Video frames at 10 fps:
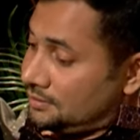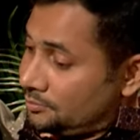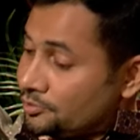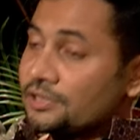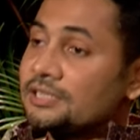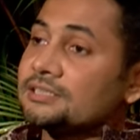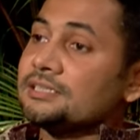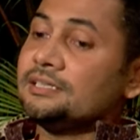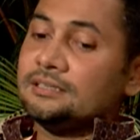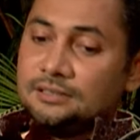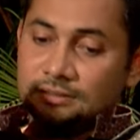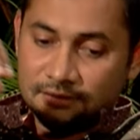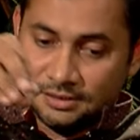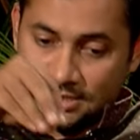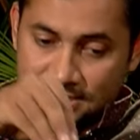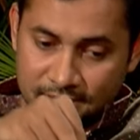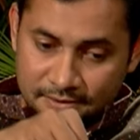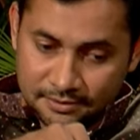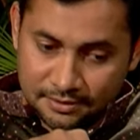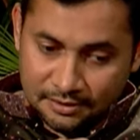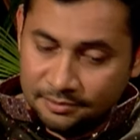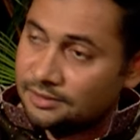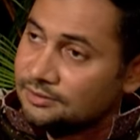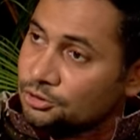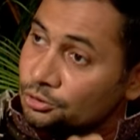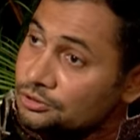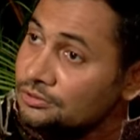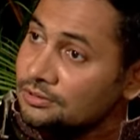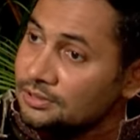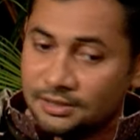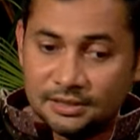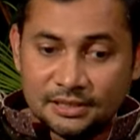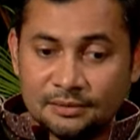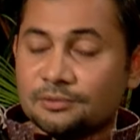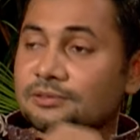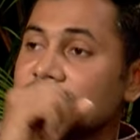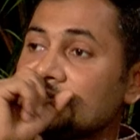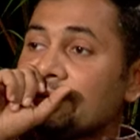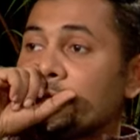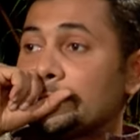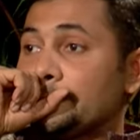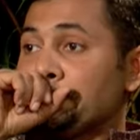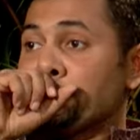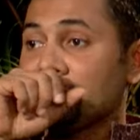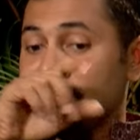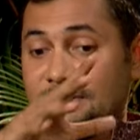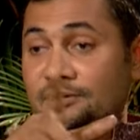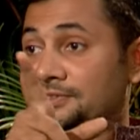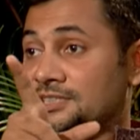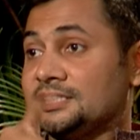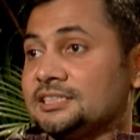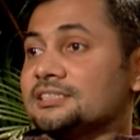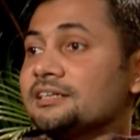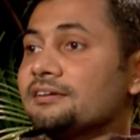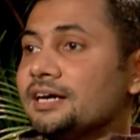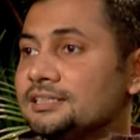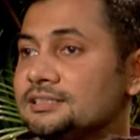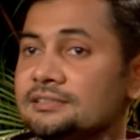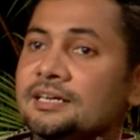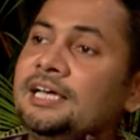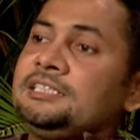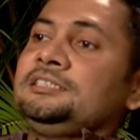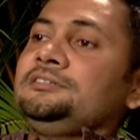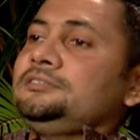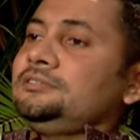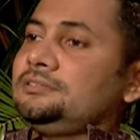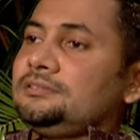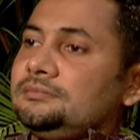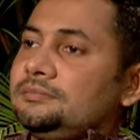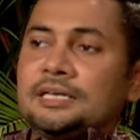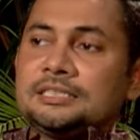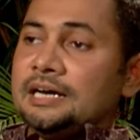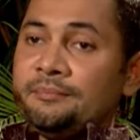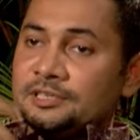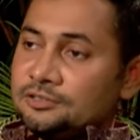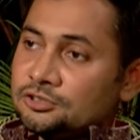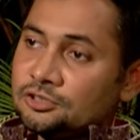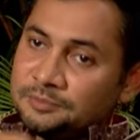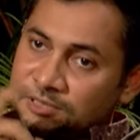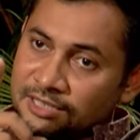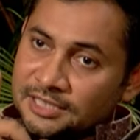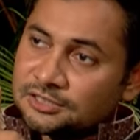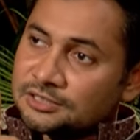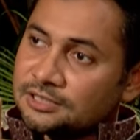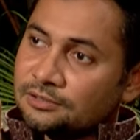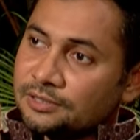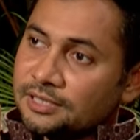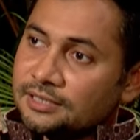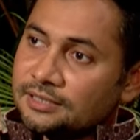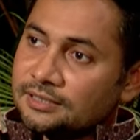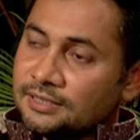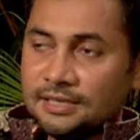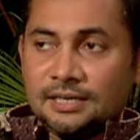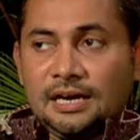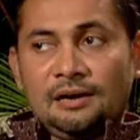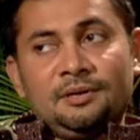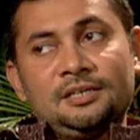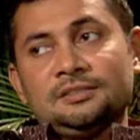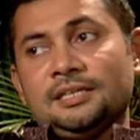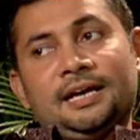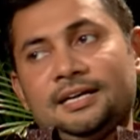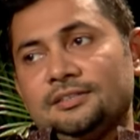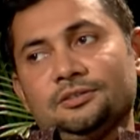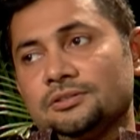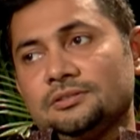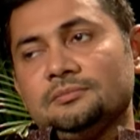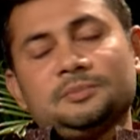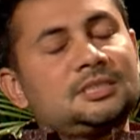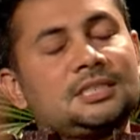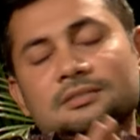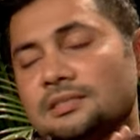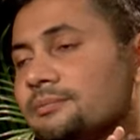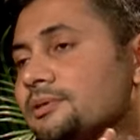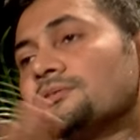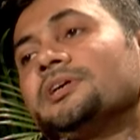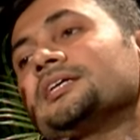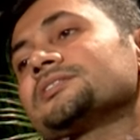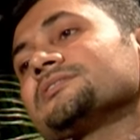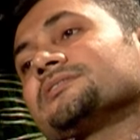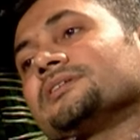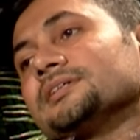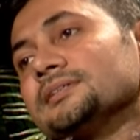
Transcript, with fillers: মনির স্যার এই আমার শ্বশুর এবং হচ্ছে আমার অফিস অ্যাসিস্ট্যান্ট রাজ রাজরেও তো মানে আমার তো সবচেয়ে টেনশন ছিল ওকে নিয়ে আমাকে যদি একা ধরতো বিশ্বাস করেন আমার কোনো টেনশন হতো না